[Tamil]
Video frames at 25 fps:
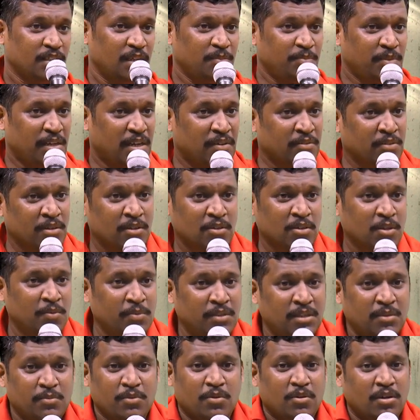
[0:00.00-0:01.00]
அப்போ அவங்கள
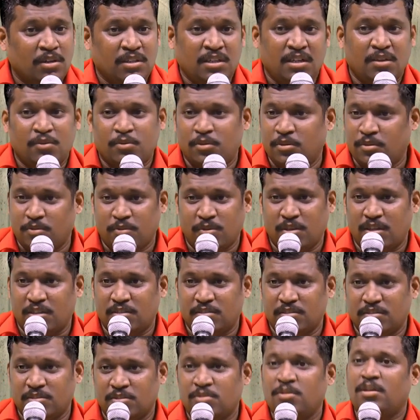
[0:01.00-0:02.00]
கூப்பிட்டு நம்ம குழந்தையில
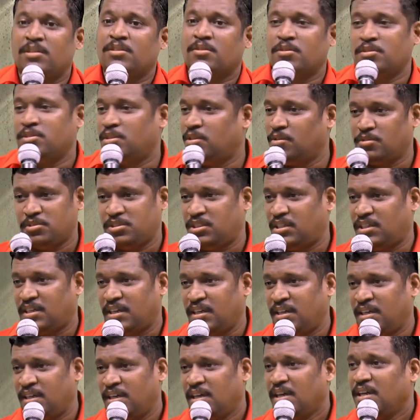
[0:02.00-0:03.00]
கொடுக்கக்கூடாது ஸோ அதை கொஞ்சம் யோசிங்க